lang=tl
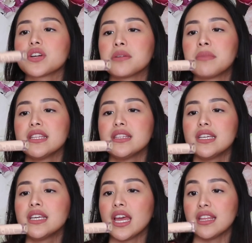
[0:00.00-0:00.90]
Urban
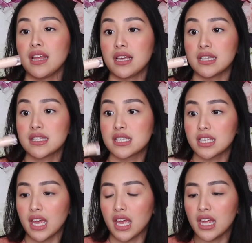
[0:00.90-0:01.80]
Decay Naked
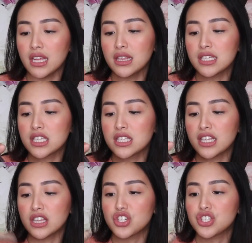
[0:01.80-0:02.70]
Skin. This is
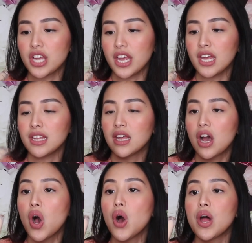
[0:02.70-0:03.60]
in the shade
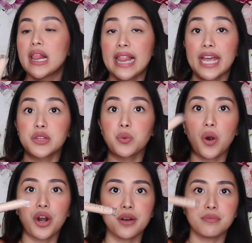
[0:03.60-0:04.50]
Light
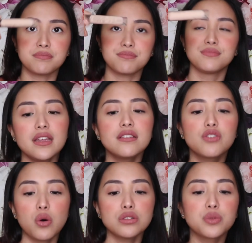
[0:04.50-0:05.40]
Warm. It
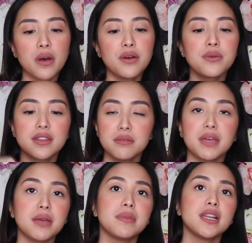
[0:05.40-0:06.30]
goes well with the
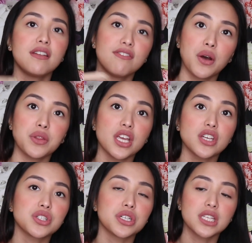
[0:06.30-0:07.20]
Maybelline
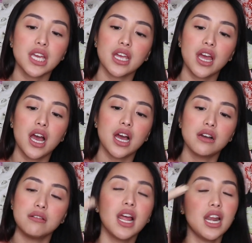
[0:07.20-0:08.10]
foundation. Kaya,
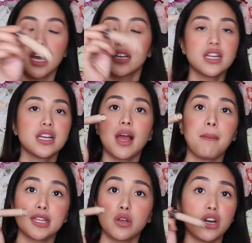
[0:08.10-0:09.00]
wala lang.
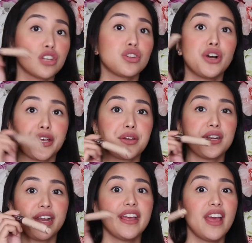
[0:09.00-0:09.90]
Ginagamit ko lang to
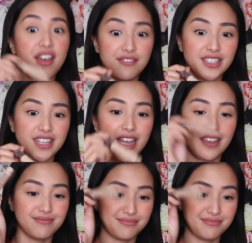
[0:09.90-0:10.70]
ngayon, like, everyday.